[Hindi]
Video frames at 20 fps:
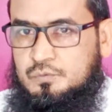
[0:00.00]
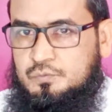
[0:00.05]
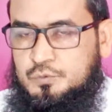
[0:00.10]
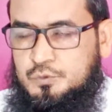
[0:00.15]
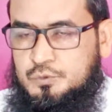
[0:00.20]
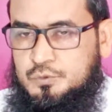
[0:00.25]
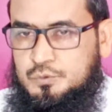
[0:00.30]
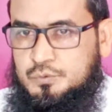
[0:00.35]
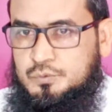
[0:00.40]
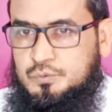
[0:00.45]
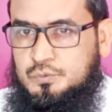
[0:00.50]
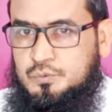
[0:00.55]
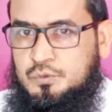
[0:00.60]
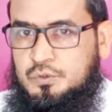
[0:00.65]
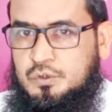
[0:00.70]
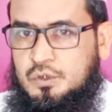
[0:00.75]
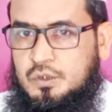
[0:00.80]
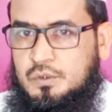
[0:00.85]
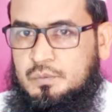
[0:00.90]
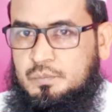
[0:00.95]

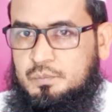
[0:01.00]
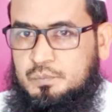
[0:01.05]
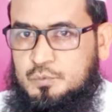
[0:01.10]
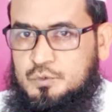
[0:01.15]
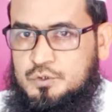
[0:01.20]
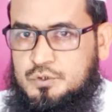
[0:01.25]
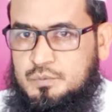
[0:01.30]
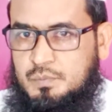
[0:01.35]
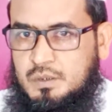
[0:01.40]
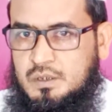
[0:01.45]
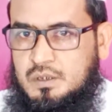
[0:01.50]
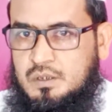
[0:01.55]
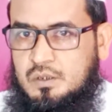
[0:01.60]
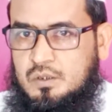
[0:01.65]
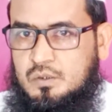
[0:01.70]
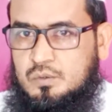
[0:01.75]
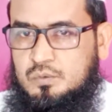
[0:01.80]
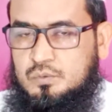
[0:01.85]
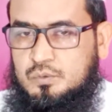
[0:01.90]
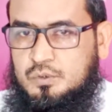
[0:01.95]
वजूद मुस्बत
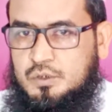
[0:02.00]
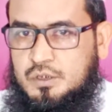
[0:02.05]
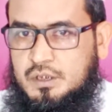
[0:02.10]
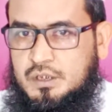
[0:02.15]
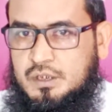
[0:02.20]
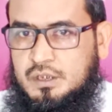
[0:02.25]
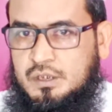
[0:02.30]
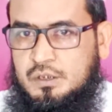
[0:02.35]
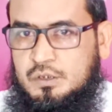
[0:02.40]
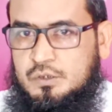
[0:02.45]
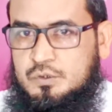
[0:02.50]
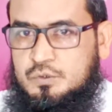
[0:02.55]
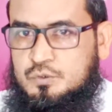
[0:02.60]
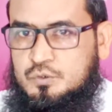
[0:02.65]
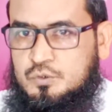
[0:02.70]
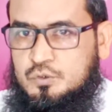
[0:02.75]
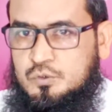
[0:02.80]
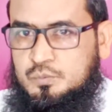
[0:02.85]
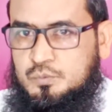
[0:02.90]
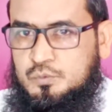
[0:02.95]
लहू के
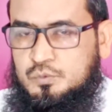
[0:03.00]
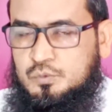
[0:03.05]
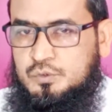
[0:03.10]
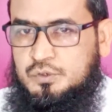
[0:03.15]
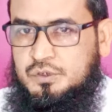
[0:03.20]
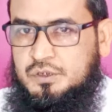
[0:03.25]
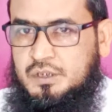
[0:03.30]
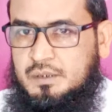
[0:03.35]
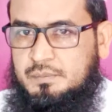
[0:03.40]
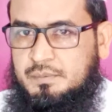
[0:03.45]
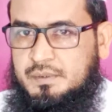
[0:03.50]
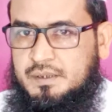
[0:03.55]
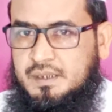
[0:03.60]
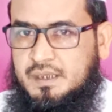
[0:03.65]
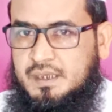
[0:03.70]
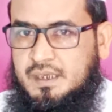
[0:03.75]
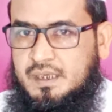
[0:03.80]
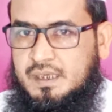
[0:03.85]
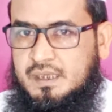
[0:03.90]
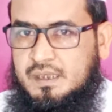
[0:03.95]
सबूत के
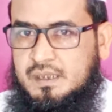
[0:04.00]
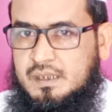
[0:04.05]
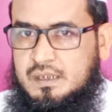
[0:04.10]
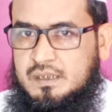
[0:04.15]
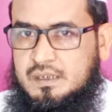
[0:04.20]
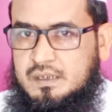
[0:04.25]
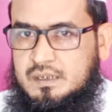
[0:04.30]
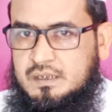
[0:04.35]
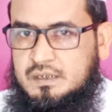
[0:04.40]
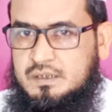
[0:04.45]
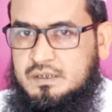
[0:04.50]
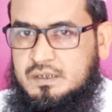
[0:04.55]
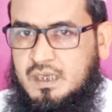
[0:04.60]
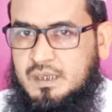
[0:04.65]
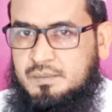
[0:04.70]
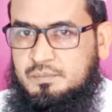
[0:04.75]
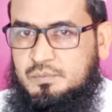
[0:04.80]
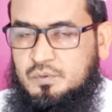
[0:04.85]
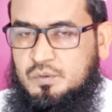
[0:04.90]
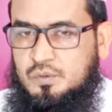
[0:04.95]
बगैर
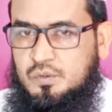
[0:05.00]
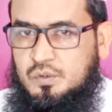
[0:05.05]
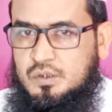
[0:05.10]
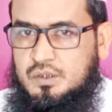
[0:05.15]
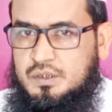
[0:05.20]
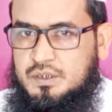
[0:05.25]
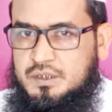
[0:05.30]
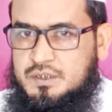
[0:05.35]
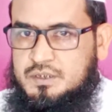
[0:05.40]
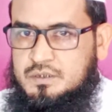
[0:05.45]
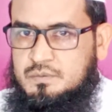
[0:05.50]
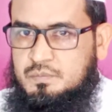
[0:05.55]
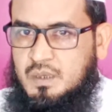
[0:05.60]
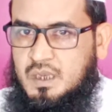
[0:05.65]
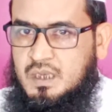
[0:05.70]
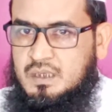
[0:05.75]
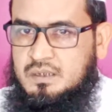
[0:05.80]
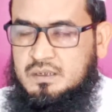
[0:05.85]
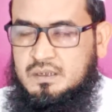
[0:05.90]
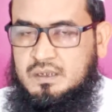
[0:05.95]
ईजाबो इस
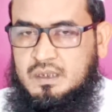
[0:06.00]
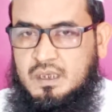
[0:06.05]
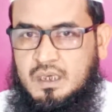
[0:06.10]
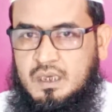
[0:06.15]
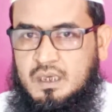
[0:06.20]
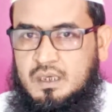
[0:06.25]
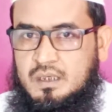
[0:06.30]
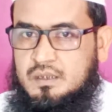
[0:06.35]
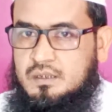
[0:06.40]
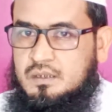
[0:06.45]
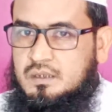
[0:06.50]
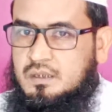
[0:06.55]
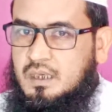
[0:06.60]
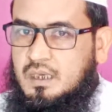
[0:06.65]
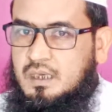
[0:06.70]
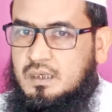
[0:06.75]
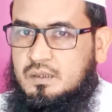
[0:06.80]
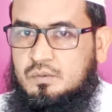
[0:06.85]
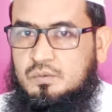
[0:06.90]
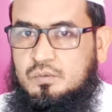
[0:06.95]
बात का
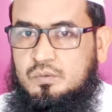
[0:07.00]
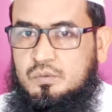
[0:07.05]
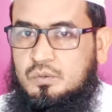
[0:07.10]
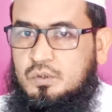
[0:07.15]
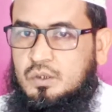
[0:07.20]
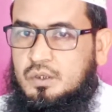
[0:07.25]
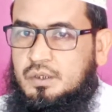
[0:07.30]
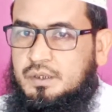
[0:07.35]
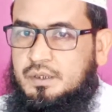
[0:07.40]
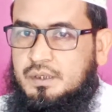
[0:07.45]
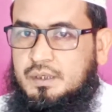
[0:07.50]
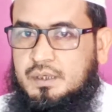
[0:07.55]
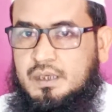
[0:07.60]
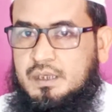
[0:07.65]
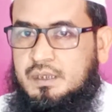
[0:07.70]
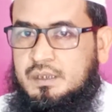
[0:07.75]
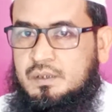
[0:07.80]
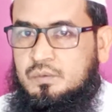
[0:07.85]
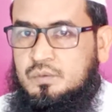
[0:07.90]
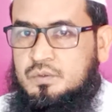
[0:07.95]
तहक़
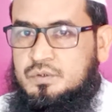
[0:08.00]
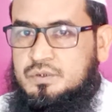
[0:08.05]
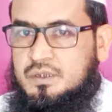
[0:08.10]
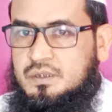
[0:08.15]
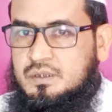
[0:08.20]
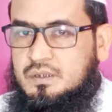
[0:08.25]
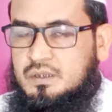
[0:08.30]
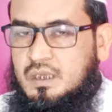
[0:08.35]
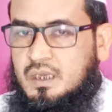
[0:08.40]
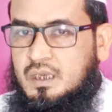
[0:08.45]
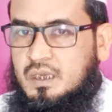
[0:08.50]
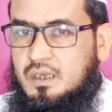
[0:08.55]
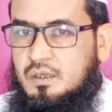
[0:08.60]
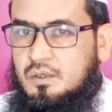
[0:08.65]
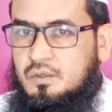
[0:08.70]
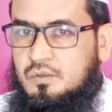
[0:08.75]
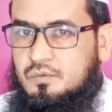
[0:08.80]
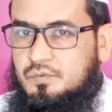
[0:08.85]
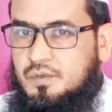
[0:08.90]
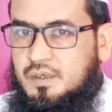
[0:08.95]
नहीं हो सकता
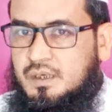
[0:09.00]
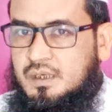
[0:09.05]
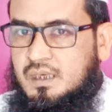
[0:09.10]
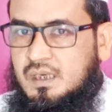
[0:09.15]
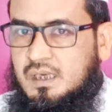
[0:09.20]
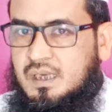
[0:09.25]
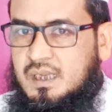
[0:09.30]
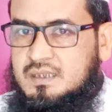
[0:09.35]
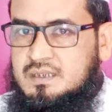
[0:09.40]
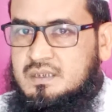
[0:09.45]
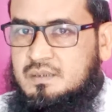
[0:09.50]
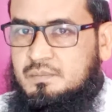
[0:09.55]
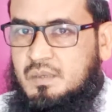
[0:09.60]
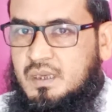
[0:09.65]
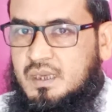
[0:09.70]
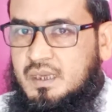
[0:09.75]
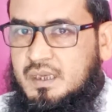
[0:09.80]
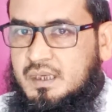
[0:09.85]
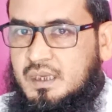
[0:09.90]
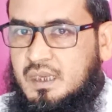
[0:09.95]
वरना लाजिम
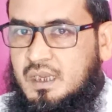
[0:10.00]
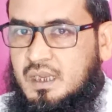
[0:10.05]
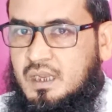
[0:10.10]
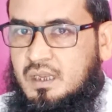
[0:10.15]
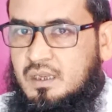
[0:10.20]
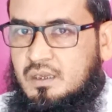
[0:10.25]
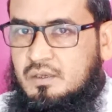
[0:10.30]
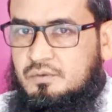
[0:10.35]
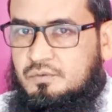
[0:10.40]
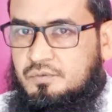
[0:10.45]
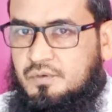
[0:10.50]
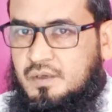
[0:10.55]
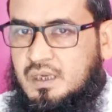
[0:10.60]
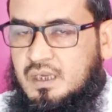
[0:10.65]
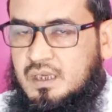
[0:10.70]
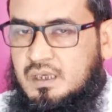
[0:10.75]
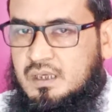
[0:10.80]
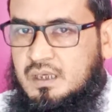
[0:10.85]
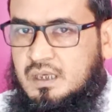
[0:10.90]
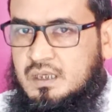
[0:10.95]
आएगा
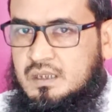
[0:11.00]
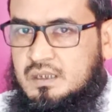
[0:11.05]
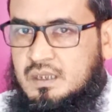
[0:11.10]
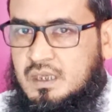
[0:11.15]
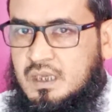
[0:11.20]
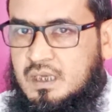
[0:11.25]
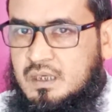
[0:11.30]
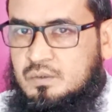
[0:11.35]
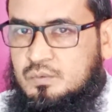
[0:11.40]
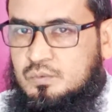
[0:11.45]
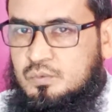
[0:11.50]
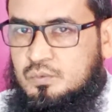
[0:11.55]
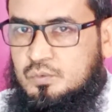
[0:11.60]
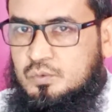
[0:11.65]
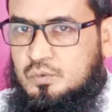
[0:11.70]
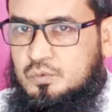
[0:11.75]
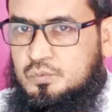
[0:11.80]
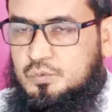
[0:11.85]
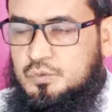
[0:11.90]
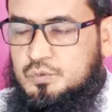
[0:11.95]
फ़रा का तहक़
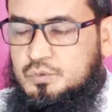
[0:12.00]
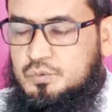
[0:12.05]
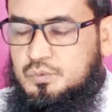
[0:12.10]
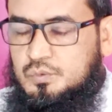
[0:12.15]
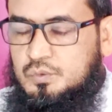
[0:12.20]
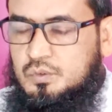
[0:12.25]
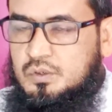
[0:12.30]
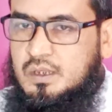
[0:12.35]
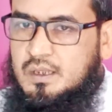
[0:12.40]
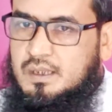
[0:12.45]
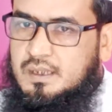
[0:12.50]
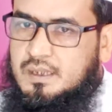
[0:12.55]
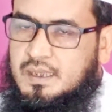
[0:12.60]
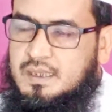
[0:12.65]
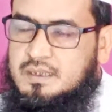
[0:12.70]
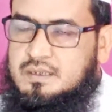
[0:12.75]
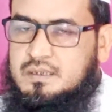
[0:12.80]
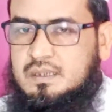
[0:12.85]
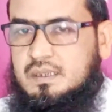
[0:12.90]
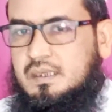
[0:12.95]
वजूद
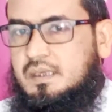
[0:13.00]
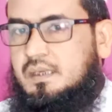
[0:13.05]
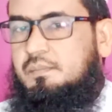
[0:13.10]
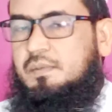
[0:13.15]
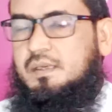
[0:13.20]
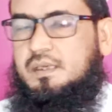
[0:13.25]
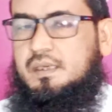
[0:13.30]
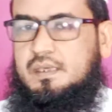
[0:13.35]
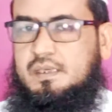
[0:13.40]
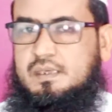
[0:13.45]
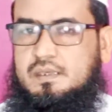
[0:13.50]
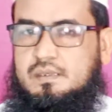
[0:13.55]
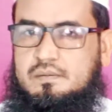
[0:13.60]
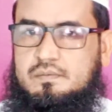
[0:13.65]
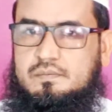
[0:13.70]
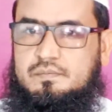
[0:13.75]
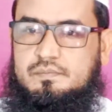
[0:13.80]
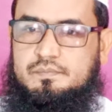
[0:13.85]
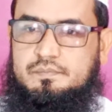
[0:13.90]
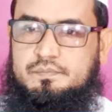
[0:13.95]
असल के बगैर
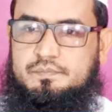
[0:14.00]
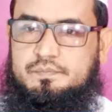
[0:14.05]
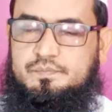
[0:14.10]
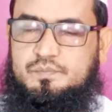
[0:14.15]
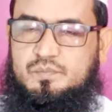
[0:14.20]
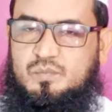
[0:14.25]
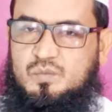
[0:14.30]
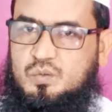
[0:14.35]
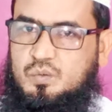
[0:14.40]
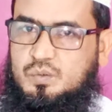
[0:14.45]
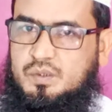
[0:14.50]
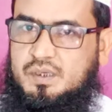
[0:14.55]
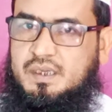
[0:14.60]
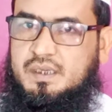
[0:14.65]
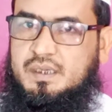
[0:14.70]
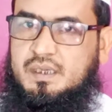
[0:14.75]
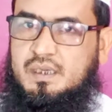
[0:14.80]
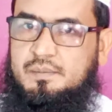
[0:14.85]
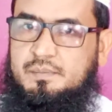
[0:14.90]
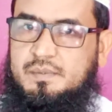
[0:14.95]
तो क्या
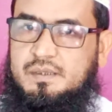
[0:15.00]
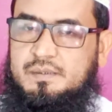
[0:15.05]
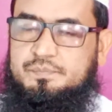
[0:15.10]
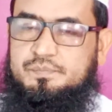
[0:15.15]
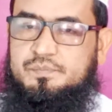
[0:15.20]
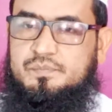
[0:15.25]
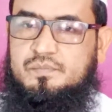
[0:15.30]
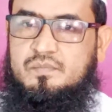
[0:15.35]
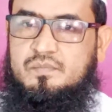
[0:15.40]
काम है